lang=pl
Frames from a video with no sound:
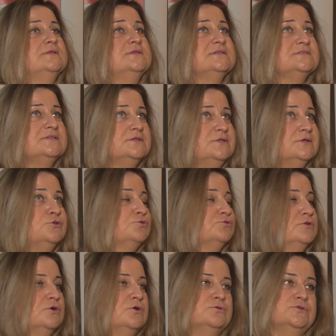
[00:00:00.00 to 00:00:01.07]
jest jedyną
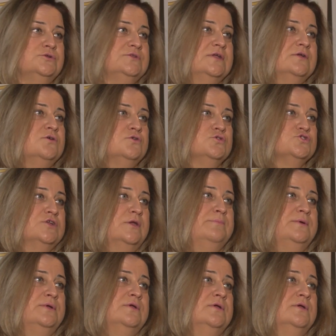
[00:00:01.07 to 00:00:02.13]
drogą do tego,
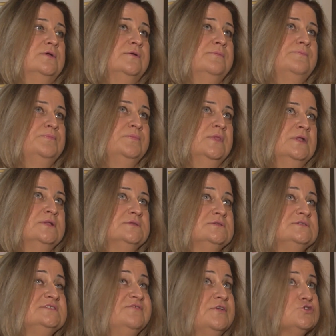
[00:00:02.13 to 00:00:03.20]
żeby
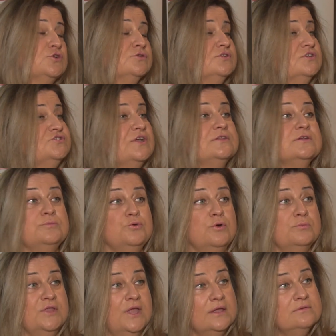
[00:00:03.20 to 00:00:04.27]
zwierząt niechcianych
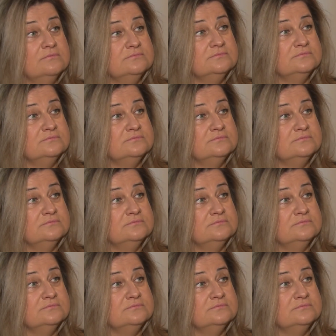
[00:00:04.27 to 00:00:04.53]
było mniej